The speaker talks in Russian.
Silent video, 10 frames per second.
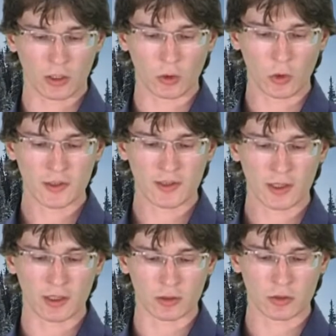
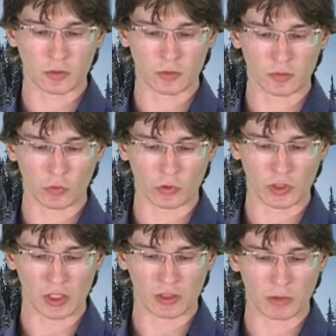глаза, что
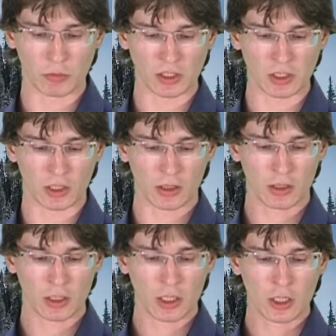смотрят на меня,
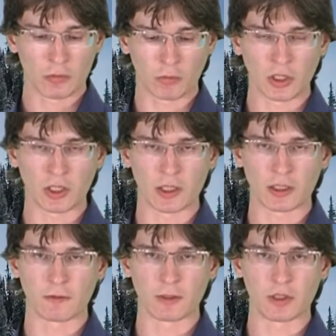меня
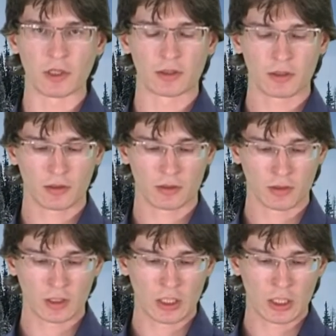не видят.
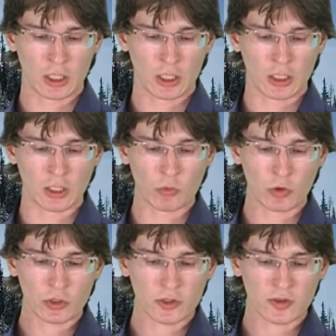И,
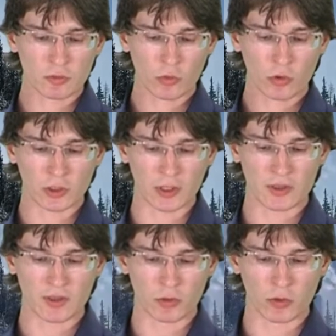может, смотрят
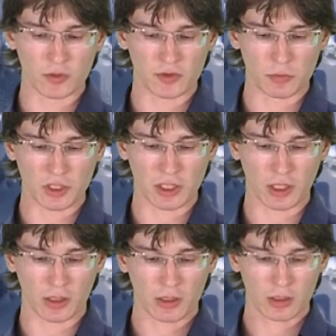сквозь
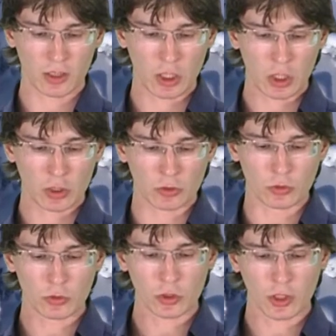меня.
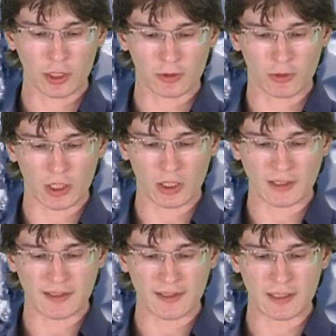Душа твоя
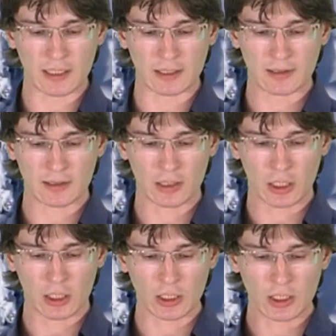не здесь
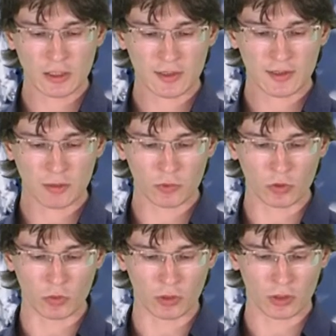и не со
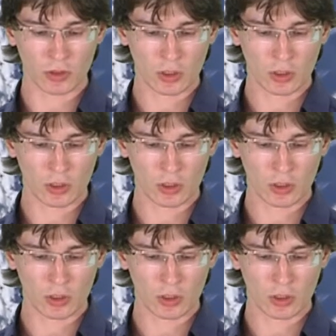мной,